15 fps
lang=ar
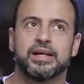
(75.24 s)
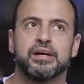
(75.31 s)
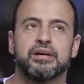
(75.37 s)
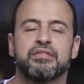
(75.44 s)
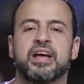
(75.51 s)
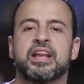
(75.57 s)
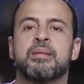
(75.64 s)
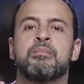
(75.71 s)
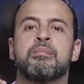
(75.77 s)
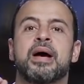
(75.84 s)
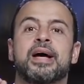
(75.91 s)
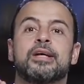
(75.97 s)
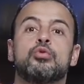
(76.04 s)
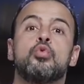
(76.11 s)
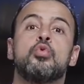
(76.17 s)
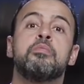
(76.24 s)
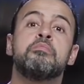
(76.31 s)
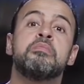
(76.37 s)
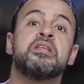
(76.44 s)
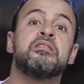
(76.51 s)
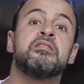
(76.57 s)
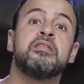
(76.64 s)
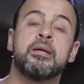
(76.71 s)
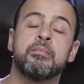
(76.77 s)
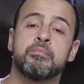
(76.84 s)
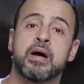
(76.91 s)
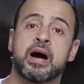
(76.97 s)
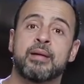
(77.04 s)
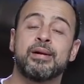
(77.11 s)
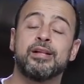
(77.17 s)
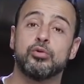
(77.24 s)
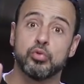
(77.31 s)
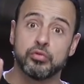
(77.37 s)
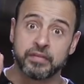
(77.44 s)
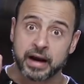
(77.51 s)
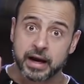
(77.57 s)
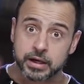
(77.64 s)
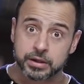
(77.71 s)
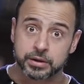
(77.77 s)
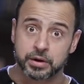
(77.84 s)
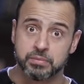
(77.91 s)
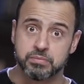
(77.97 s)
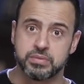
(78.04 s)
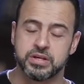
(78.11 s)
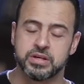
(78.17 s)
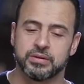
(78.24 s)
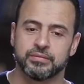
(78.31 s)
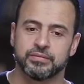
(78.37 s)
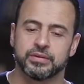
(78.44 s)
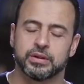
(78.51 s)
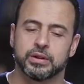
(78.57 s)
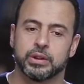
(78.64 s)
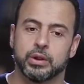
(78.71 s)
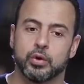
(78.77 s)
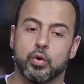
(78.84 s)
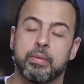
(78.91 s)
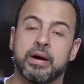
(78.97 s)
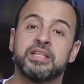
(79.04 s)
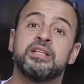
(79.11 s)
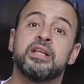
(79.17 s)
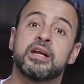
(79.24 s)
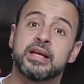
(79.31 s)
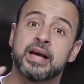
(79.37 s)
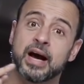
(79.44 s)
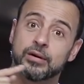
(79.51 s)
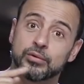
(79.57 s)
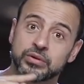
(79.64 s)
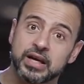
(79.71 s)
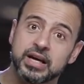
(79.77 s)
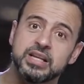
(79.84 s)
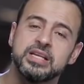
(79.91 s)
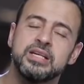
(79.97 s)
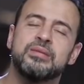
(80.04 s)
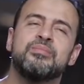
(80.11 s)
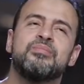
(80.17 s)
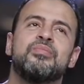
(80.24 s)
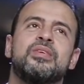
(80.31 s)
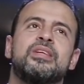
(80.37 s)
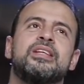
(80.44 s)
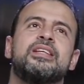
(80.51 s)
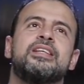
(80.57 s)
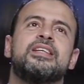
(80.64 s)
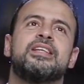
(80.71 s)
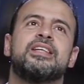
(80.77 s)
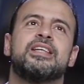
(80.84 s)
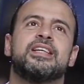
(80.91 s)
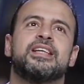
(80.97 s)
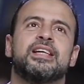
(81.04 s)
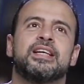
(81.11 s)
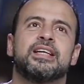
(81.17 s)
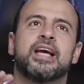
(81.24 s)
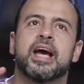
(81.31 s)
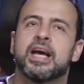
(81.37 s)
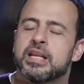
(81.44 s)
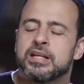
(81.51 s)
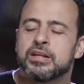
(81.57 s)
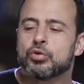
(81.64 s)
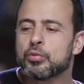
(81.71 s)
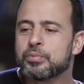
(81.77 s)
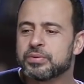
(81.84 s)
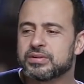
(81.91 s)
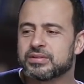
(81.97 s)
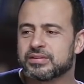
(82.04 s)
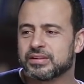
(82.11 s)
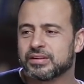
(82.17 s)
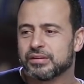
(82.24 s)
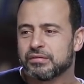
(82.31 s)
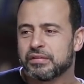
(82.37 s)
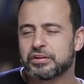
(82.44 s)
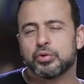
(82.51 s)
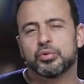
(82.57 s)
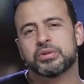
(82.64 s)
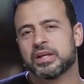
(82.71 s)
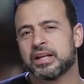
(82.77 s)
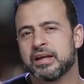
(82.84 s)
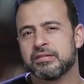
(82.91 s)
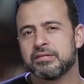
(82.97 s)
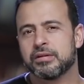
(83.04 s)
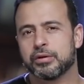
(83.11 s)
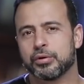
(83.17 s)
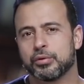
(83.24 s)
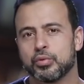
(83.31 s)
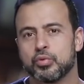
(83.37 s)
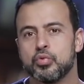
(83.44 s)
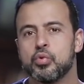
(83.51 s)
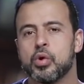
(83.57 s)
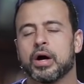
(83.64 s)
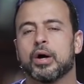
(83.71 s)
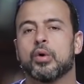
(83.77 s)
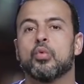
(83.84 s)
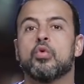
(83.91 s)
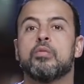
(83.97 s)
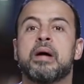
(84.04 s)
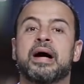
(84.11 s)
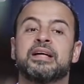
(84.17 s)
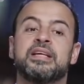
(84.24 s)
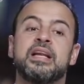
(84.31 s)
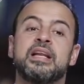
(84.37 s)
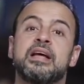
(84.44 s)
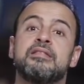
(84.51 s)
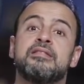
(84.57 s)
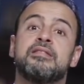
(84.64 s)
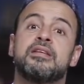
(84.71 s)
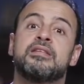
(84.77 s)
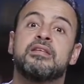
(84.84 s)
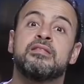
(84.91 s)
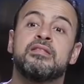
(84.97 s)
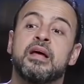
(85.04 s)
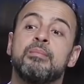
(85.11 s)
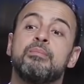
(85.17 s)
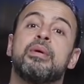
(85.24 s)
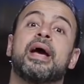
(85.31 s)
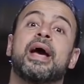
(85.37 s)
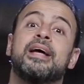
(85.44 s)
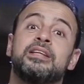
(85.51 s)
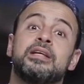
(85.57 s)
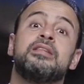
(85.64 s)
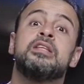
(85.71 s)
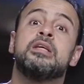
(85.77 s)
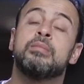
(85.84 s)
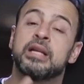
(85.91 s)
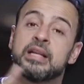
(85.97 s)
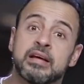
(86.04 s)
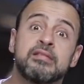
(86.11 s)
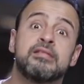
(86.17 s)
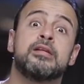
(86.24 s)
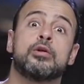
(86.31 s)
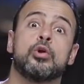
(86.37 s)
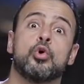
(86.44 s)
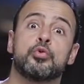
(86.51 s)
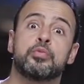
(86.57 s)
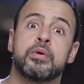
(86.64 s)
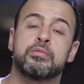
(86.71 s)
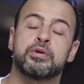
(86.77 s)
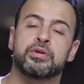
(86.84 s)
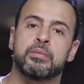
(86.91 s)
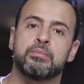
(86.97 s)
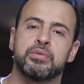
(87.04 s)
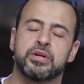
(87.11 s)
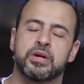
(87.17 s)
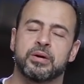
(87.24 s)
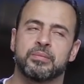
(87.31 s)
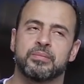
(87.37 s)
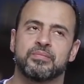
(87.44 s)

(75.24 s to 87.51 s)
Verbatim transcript: فلما أتوب من ذنب عملته في حق ربي وبعدين أرجع له تاني كأني تبت فدقت لذة الرجوع وبعدين لذة الذنب خدتني من لذة القرب من ربنا